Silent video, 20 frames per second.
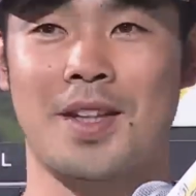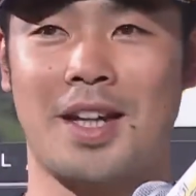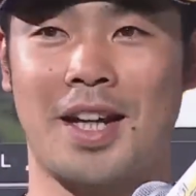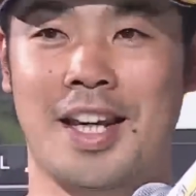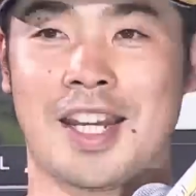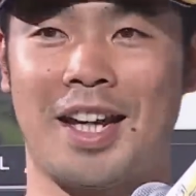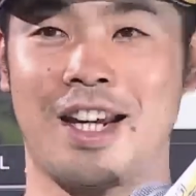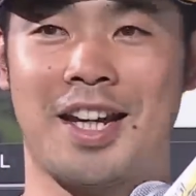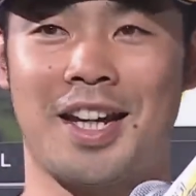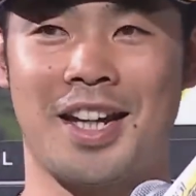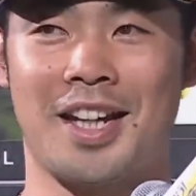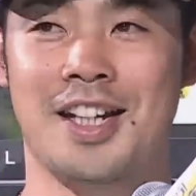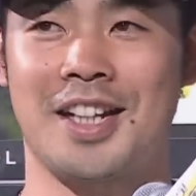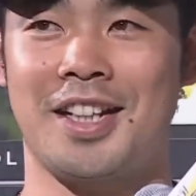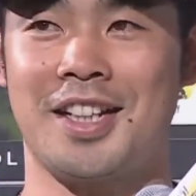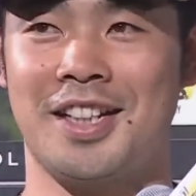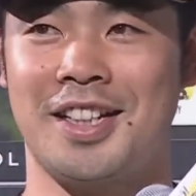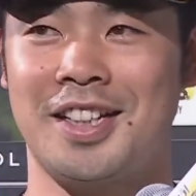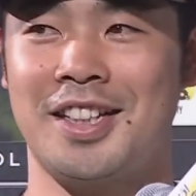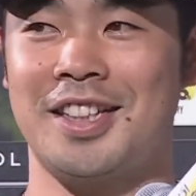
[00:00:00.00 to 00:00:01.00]

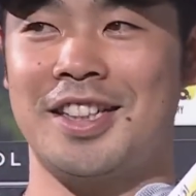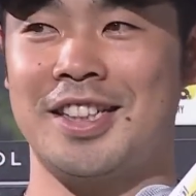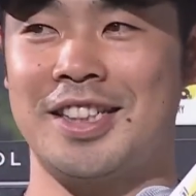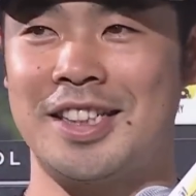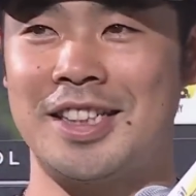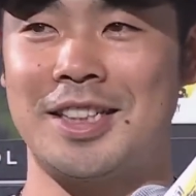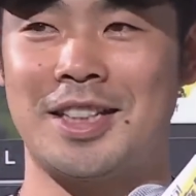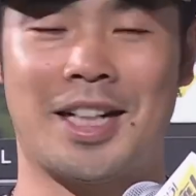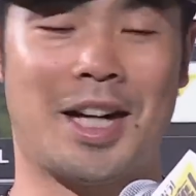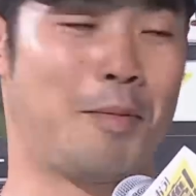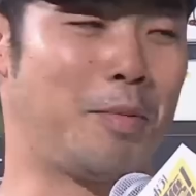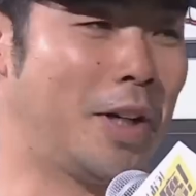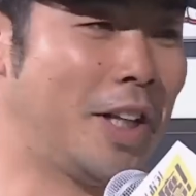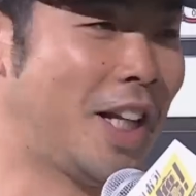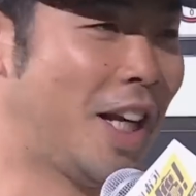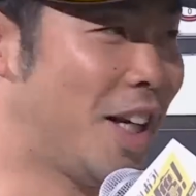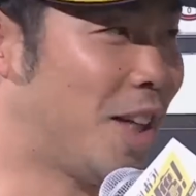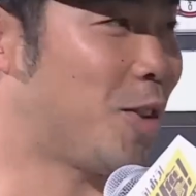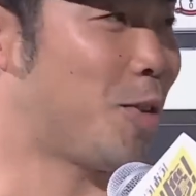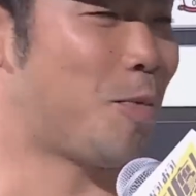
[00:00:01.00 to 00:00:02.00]
えー、頑張り
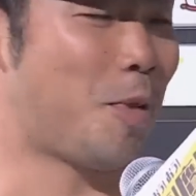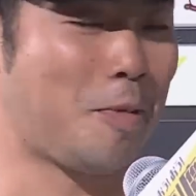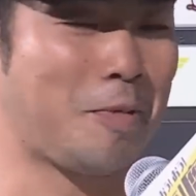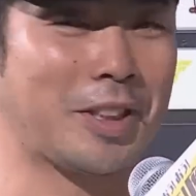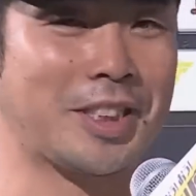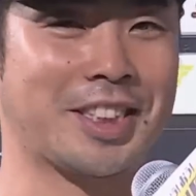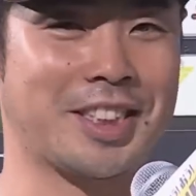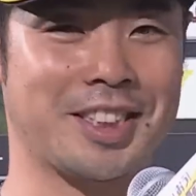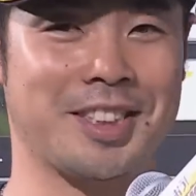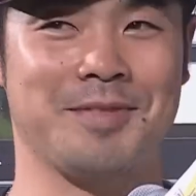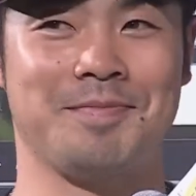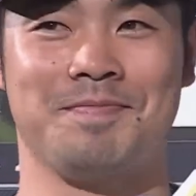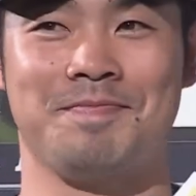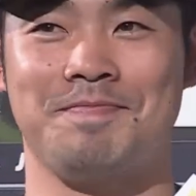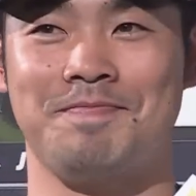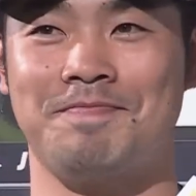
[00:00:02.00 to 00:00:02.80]
たいなと思います。